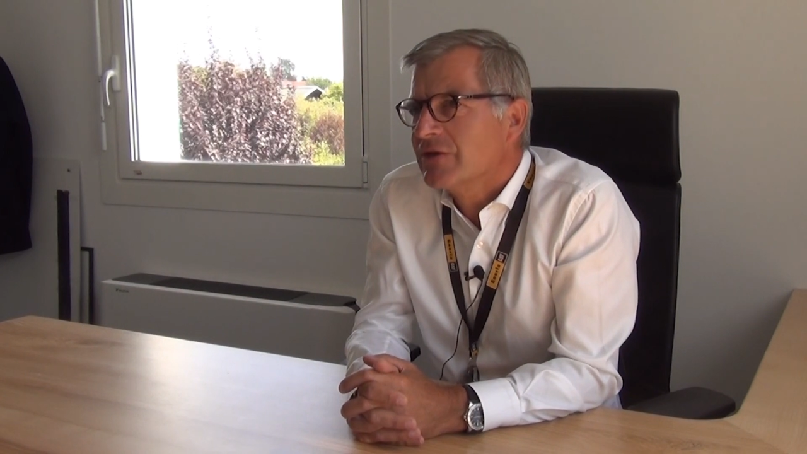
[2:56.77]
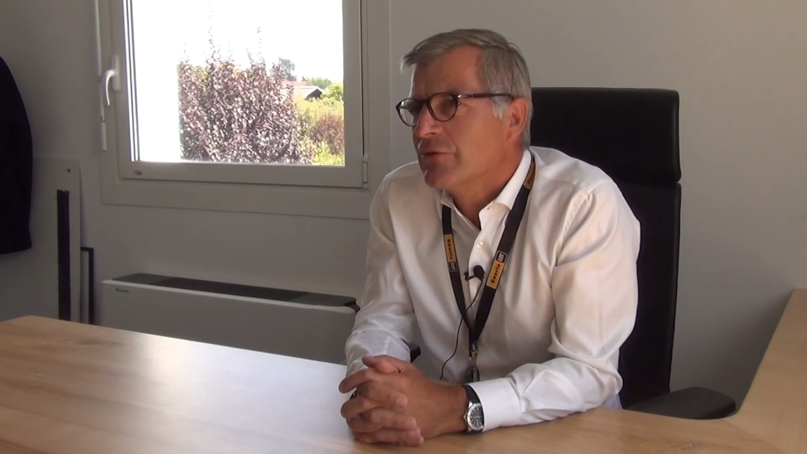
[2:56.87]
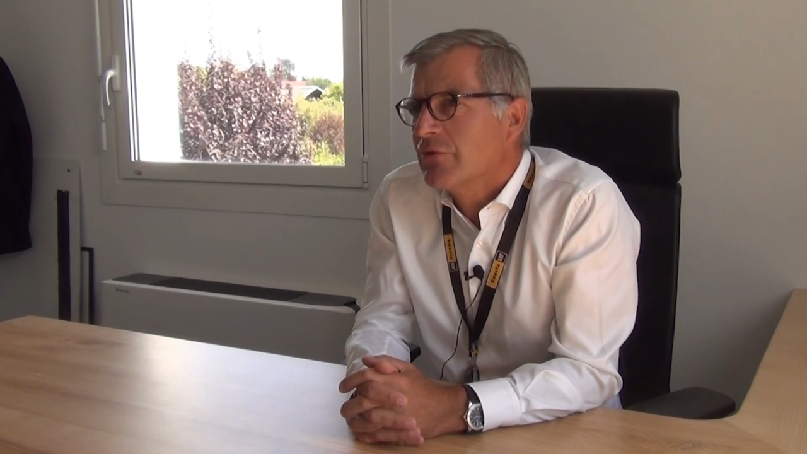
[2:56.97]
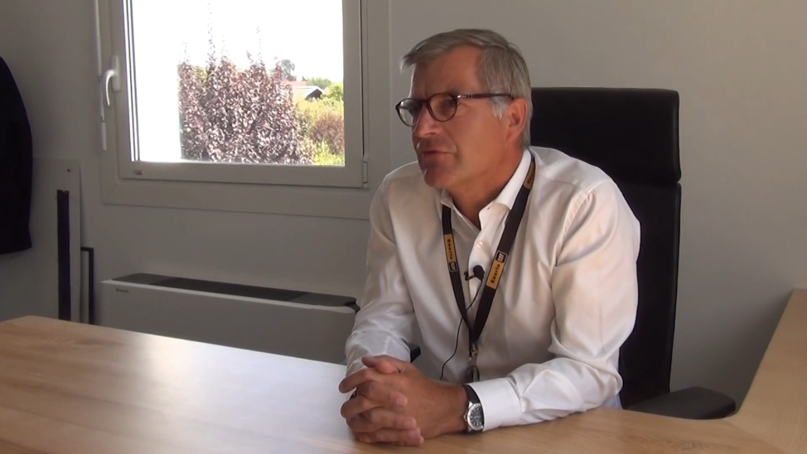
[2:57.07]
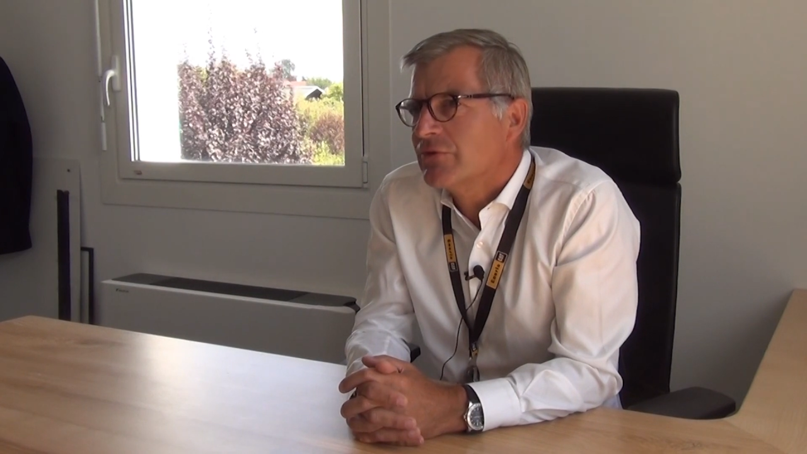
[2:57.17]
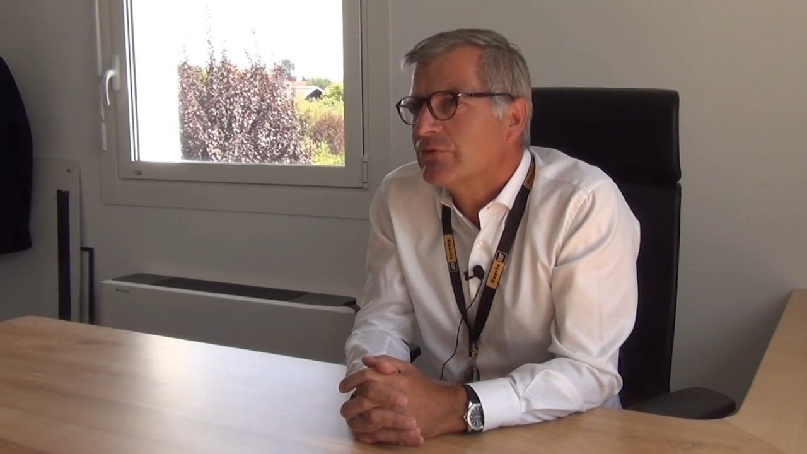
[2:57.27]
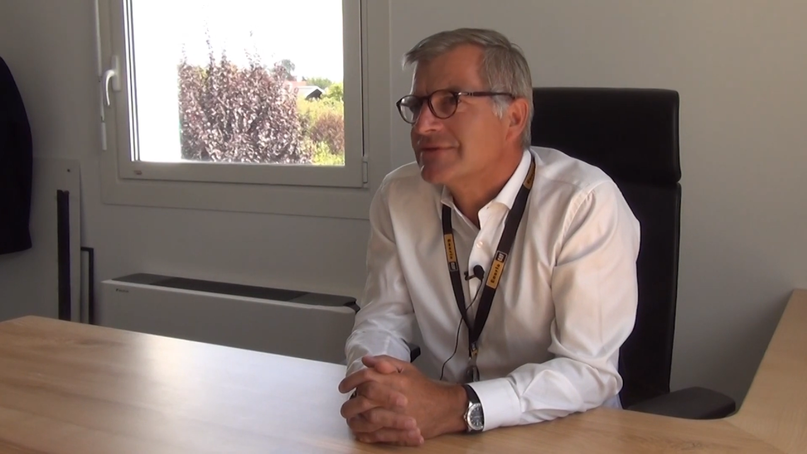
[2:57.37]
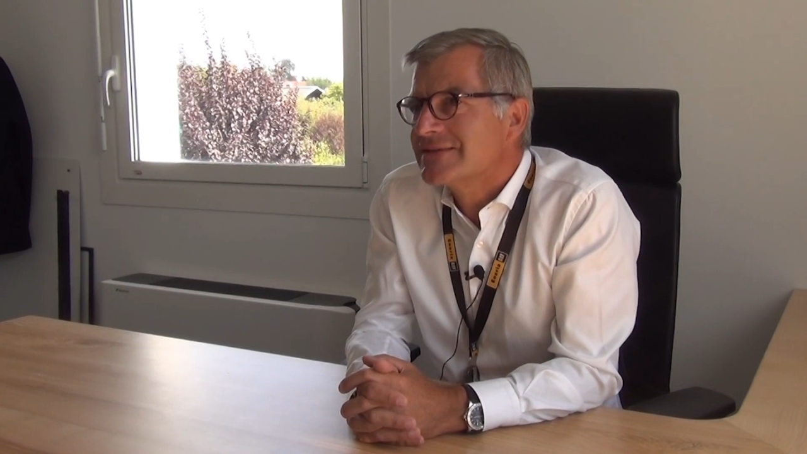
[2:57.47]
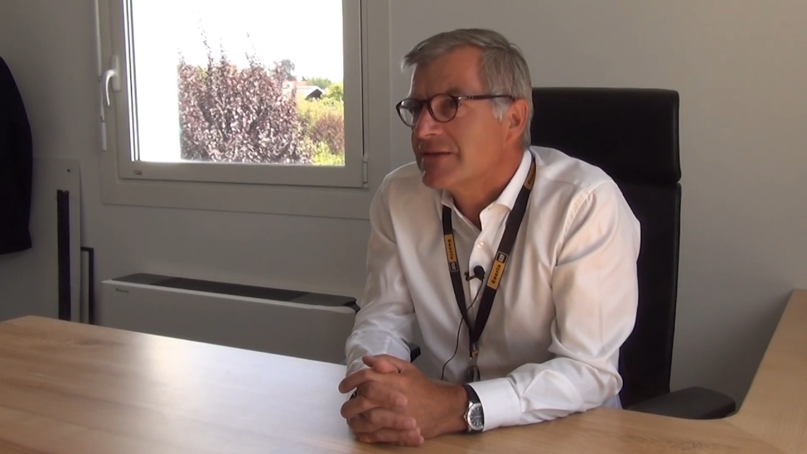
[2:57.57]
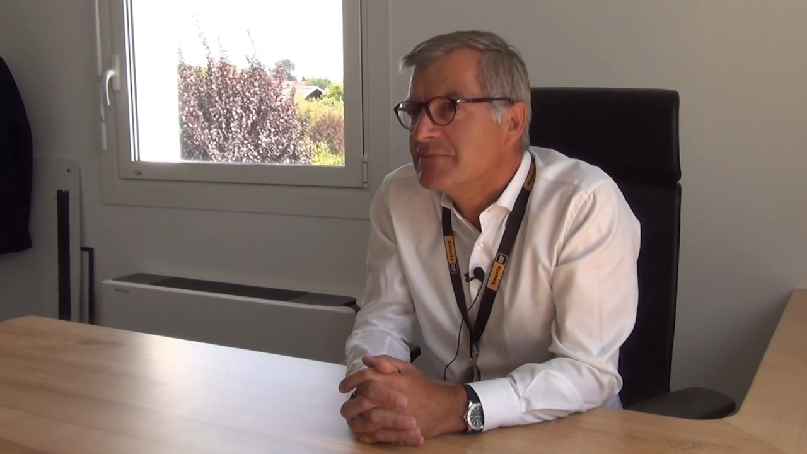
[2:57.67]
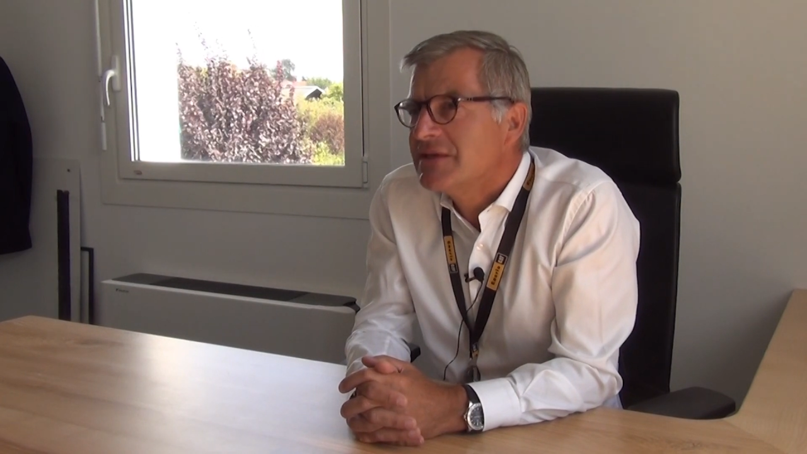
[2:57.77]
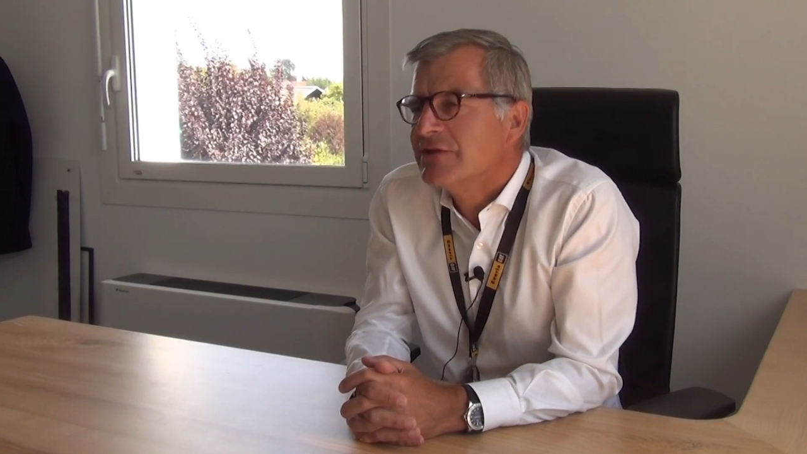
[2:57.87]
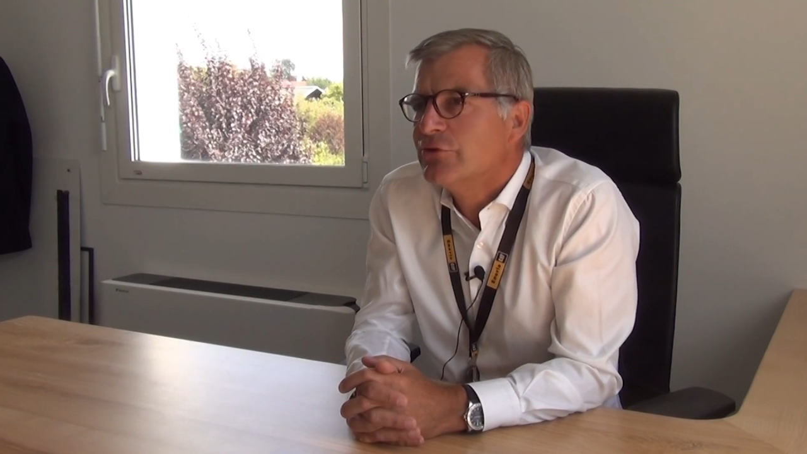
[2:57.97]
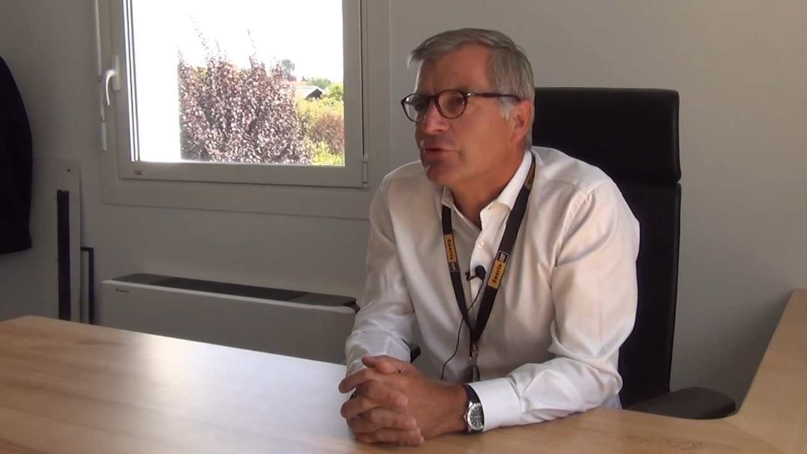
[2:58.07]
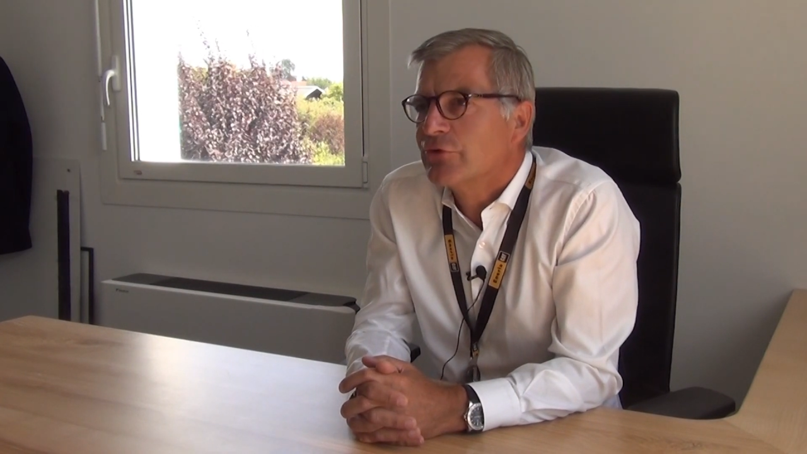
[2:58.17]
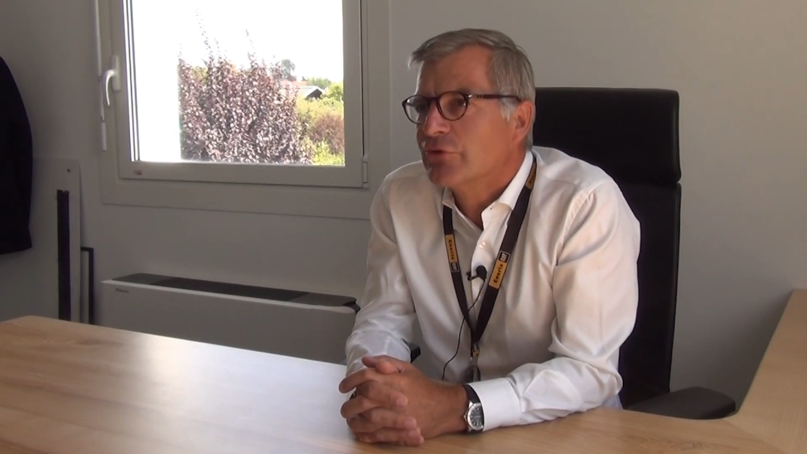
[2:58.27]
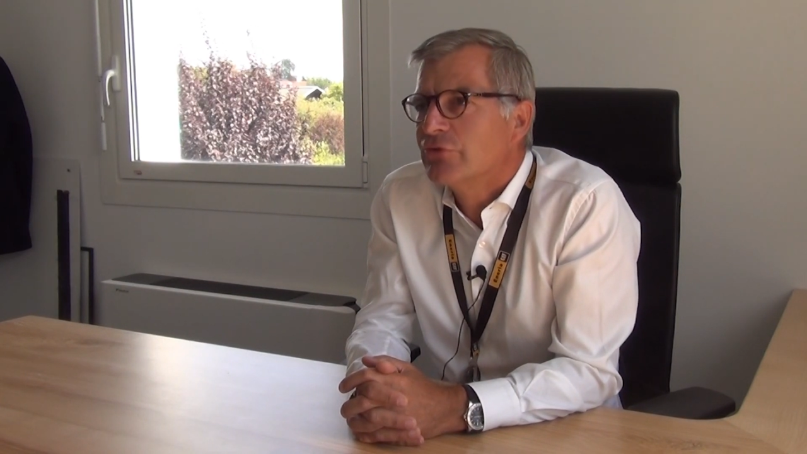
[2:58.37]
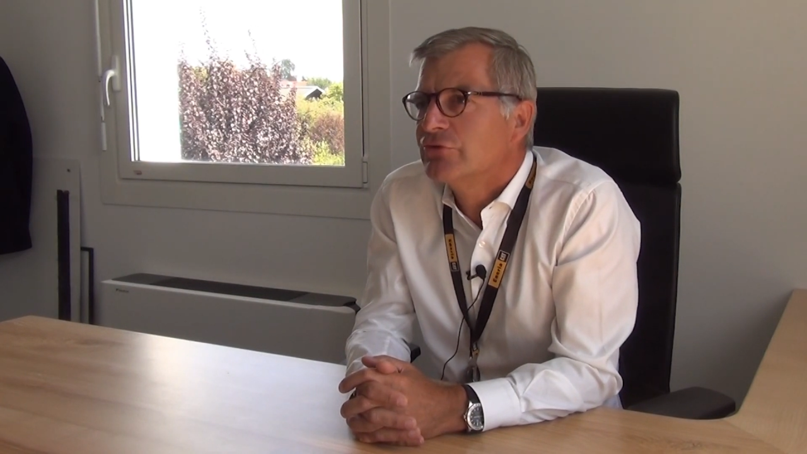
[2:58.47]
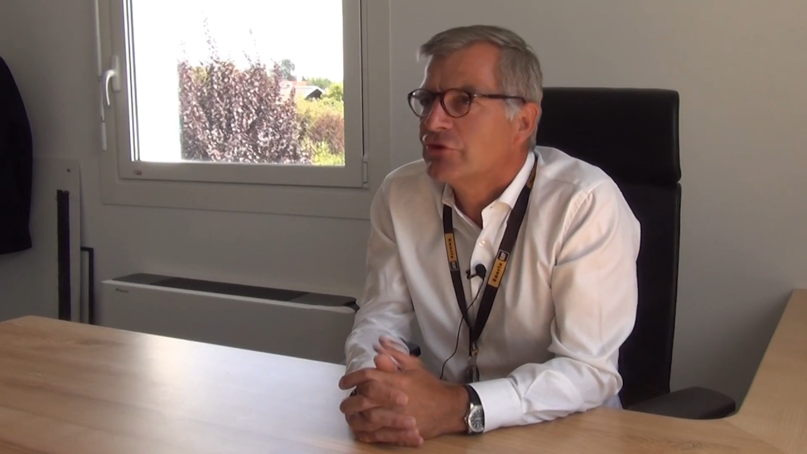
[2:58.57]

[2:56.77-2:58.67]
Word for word: environ 5000 d'entre eux,